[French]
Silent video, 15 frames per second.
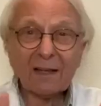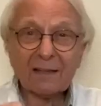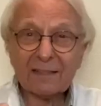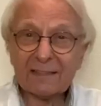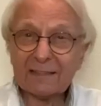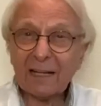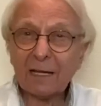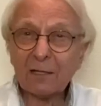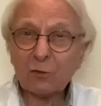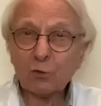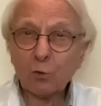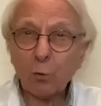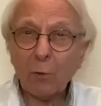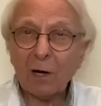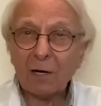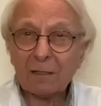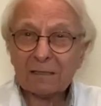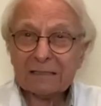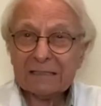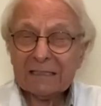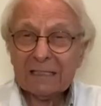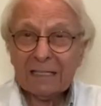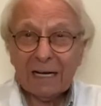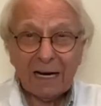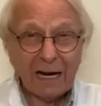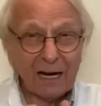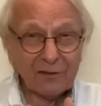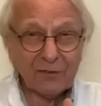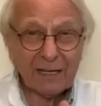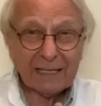Stade 3,
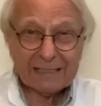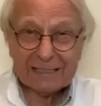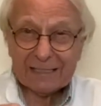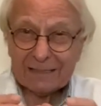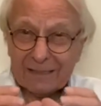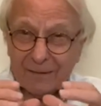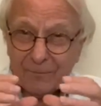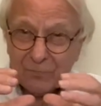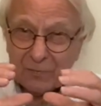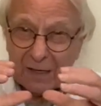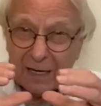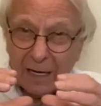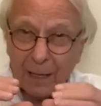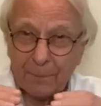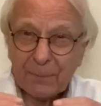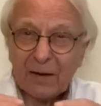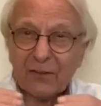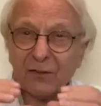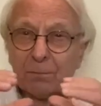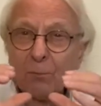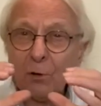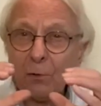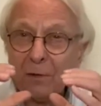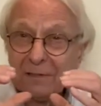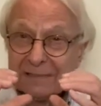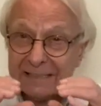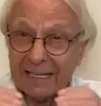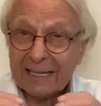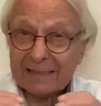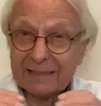avec euh, un passement
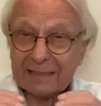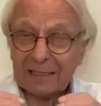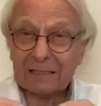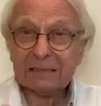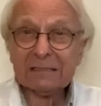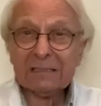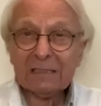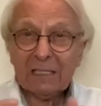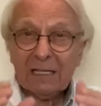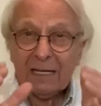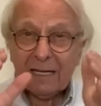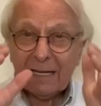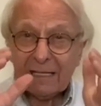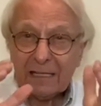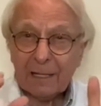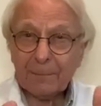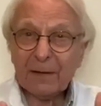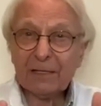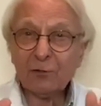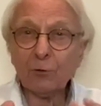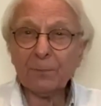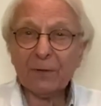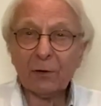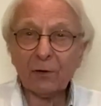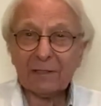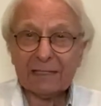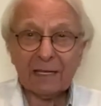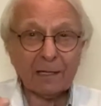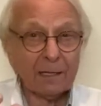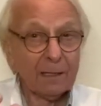net et des becs de
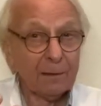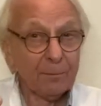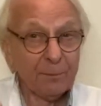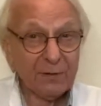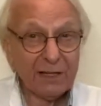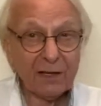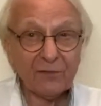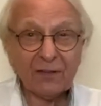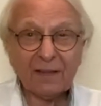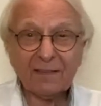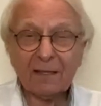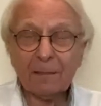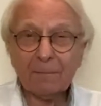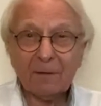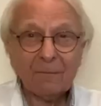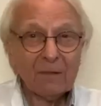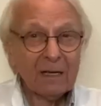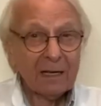perroquet bien visibles.